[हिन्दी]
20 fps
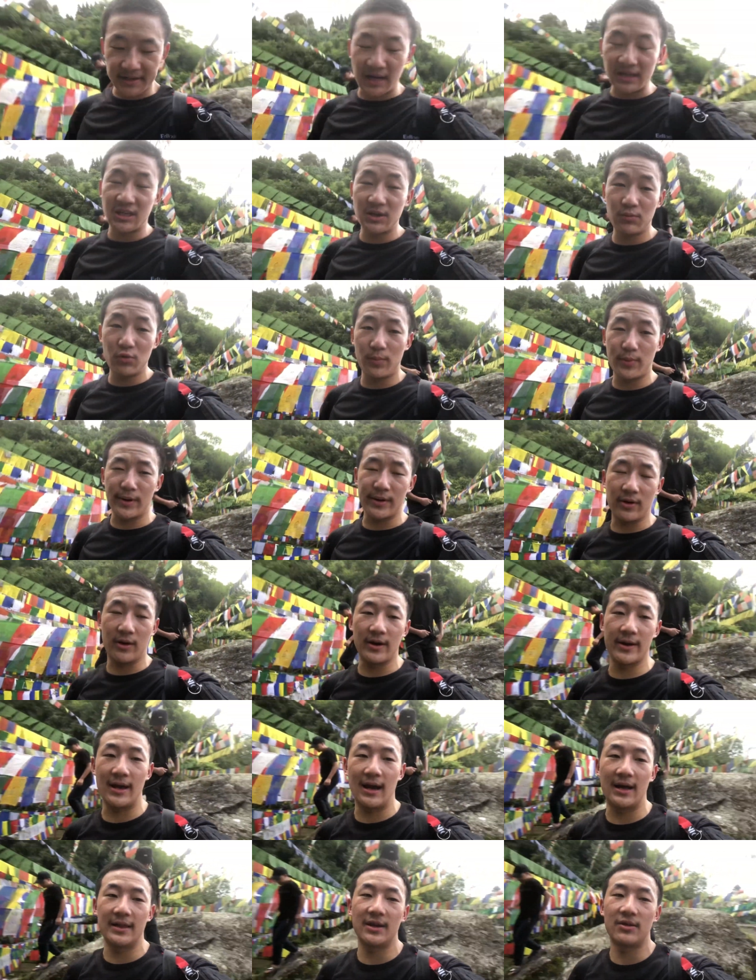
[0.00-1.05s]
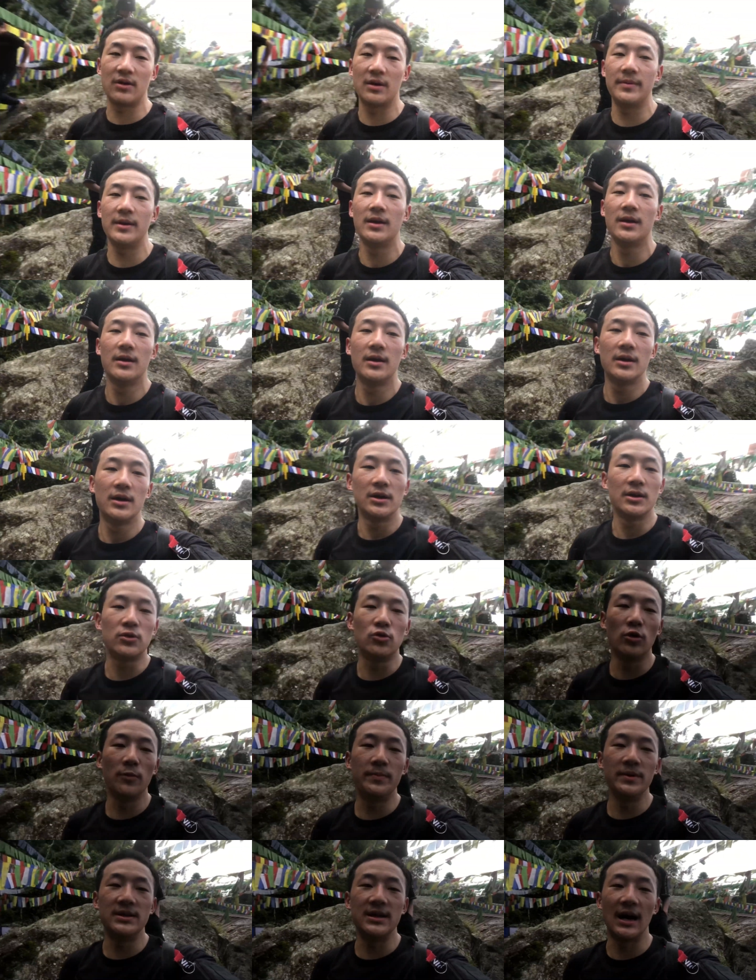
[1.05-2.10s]
टाशी बीपियन और यहाँ देखो अभी
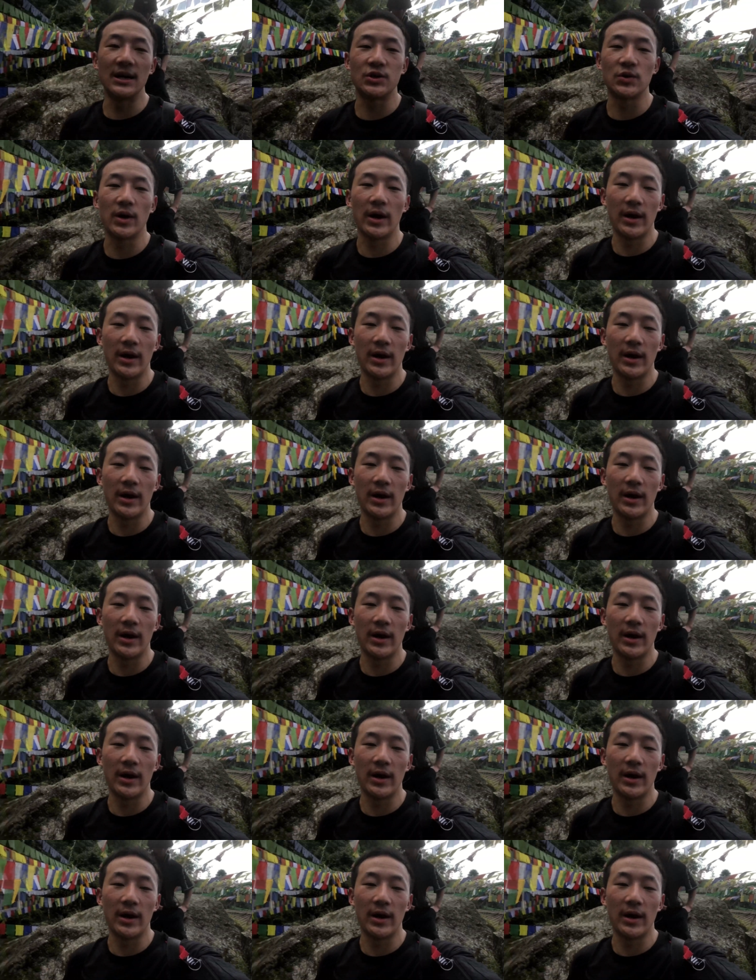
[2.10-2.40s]
धूप भी जा चुका